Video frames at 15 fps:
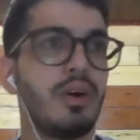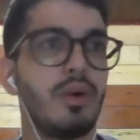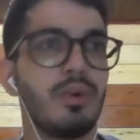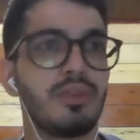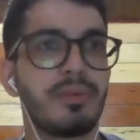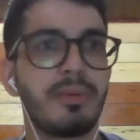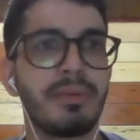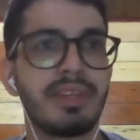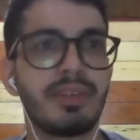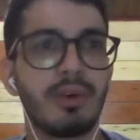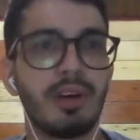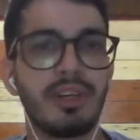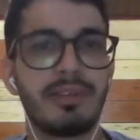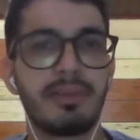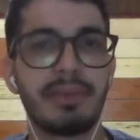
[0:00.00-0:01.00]
Outro momento
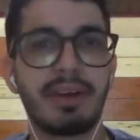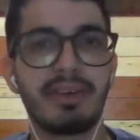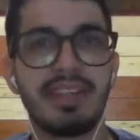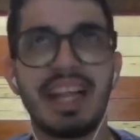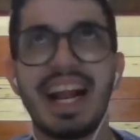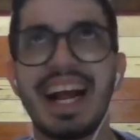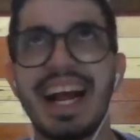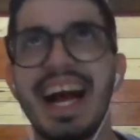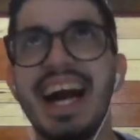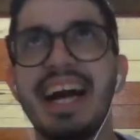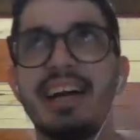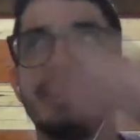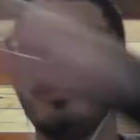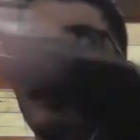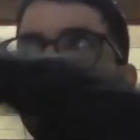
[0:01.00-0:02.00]
ótimo também é quando ele
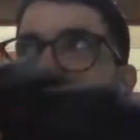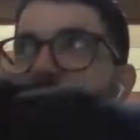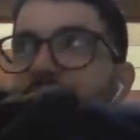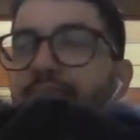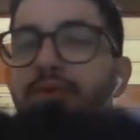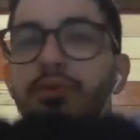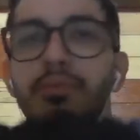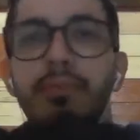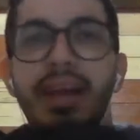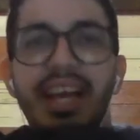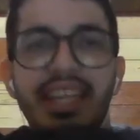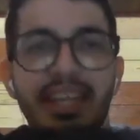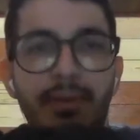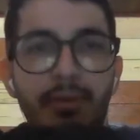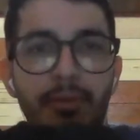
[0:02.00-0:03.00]
agarra o
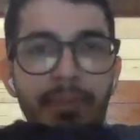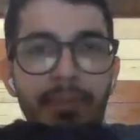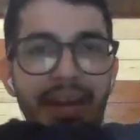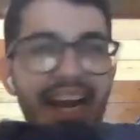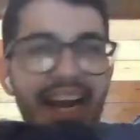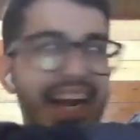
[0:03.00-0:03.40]
Mega Dramon pela